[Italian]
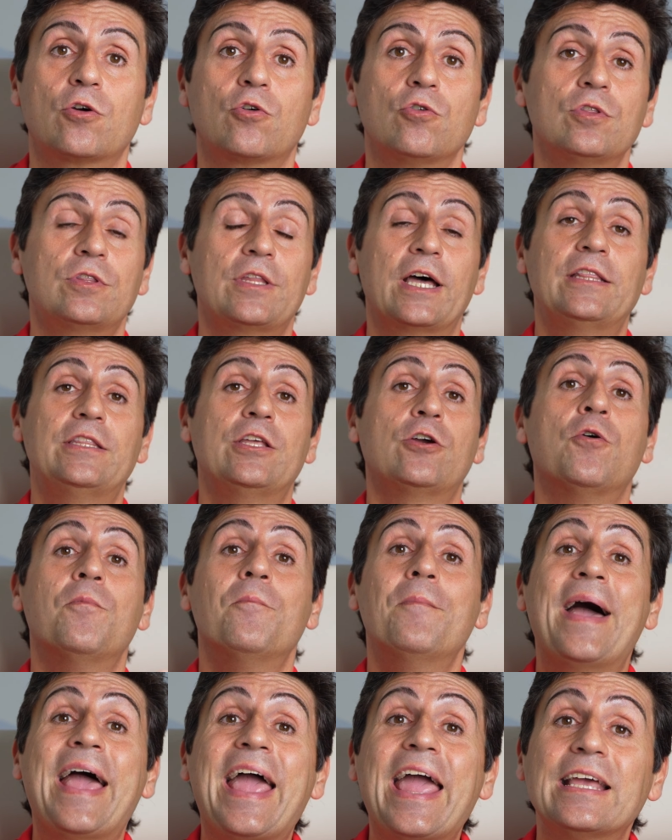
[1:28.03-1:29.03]
contatti
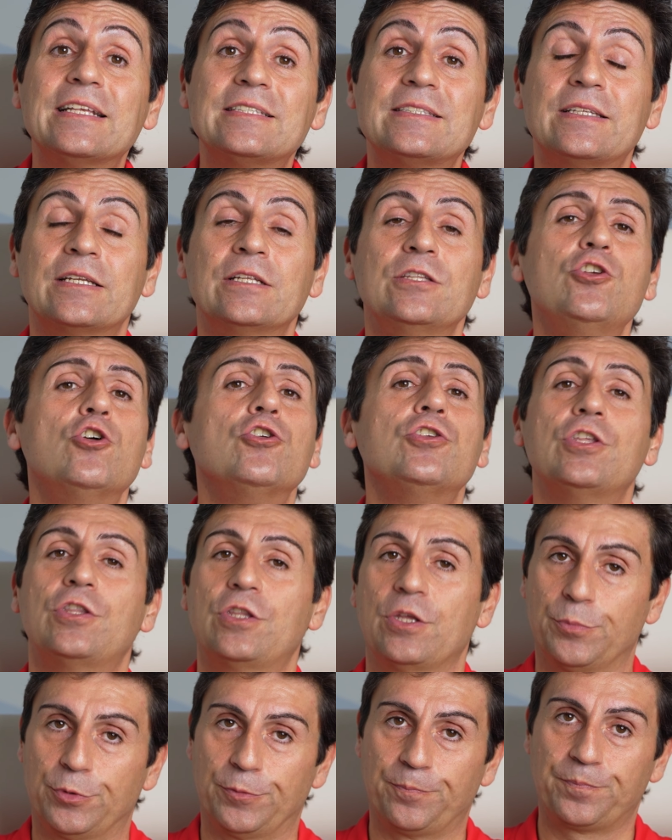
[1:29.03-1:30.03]
con maestri di ogni
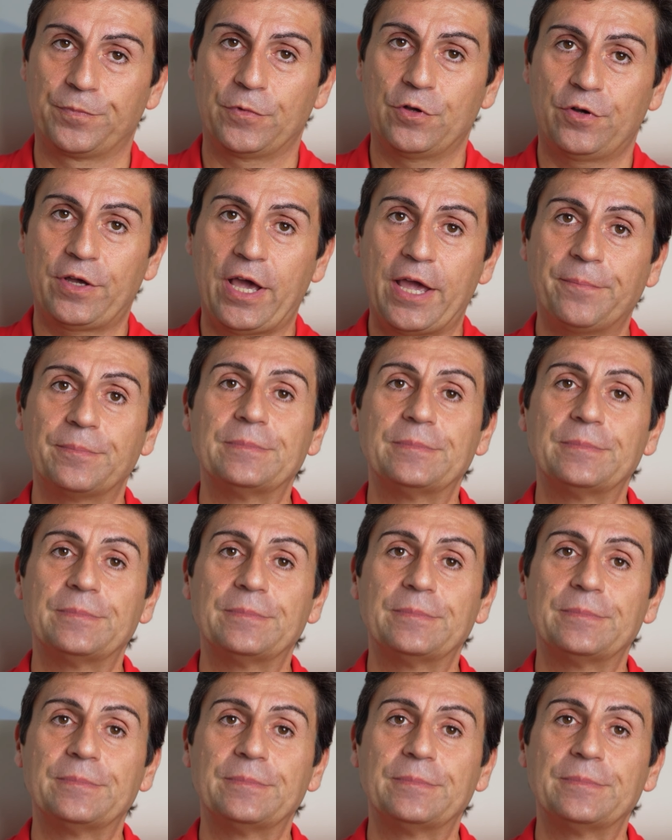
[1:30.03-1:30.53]
tipo, ok?